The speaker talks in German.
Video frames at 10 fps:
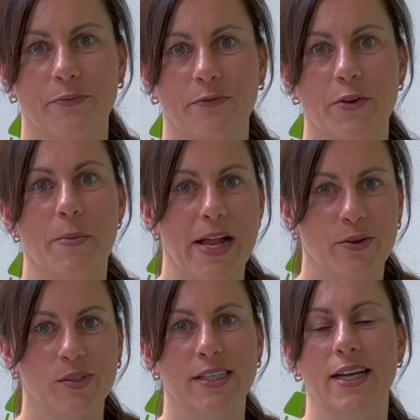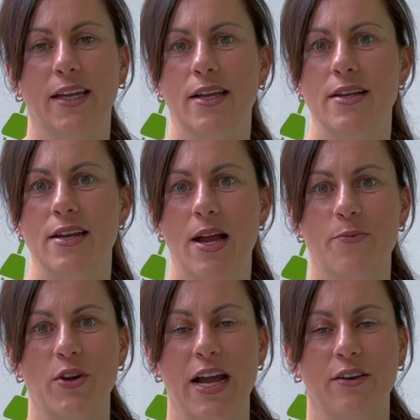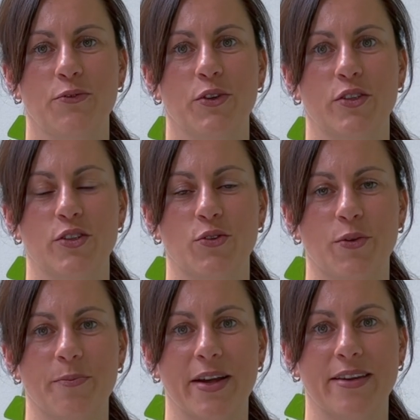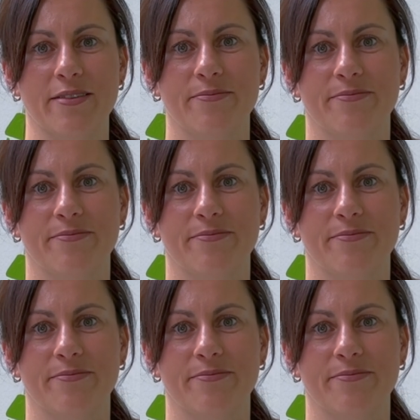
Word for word: Wir melden uns in der Regel innerhalb von 48 Stunden bei dir.